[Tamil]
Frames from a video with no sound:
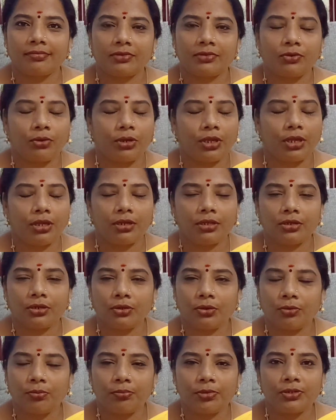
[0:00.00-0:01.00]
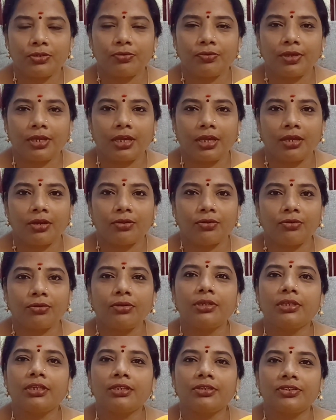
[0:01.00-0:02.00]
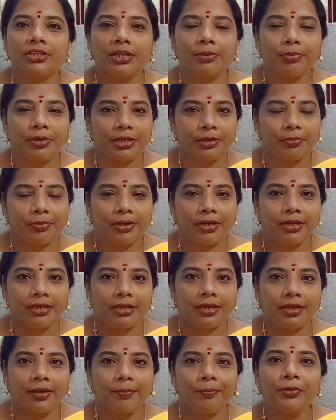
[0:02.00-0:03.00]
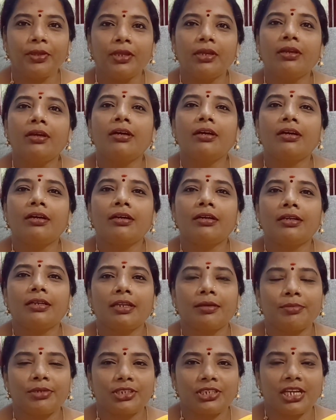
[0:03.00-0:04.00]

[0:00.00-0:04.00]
குடிக்கிறதுக்கு ரொம்ப சுவையாக இருக்கும் இதை ட்ரை பண்ணி பாருங்கள் நம்ம